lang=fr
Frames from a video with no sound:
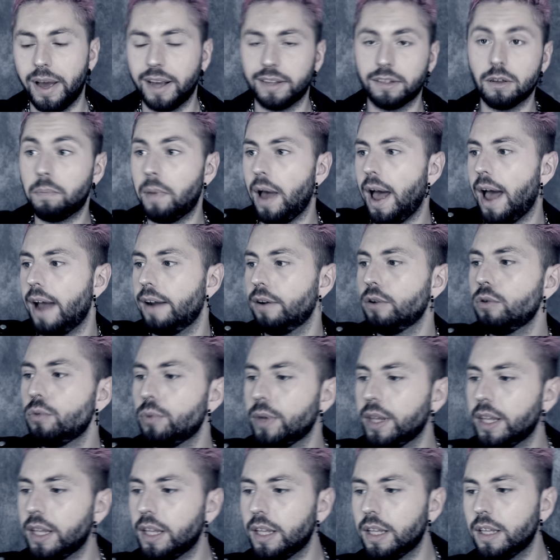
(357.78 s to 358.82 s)
exemple
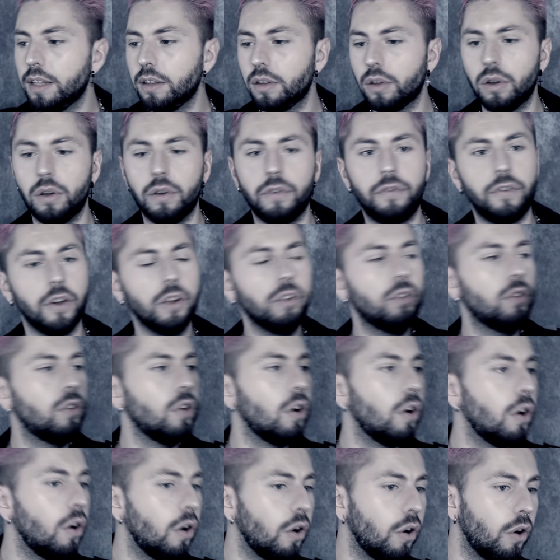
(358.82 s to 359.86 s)
Halloween,
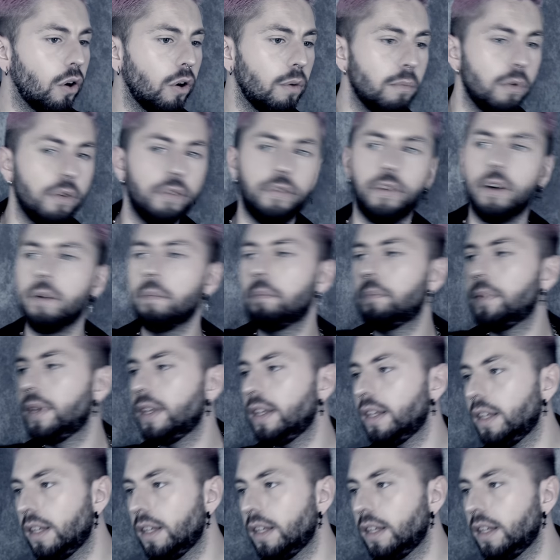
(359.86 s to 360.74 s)
fantôme, vampire,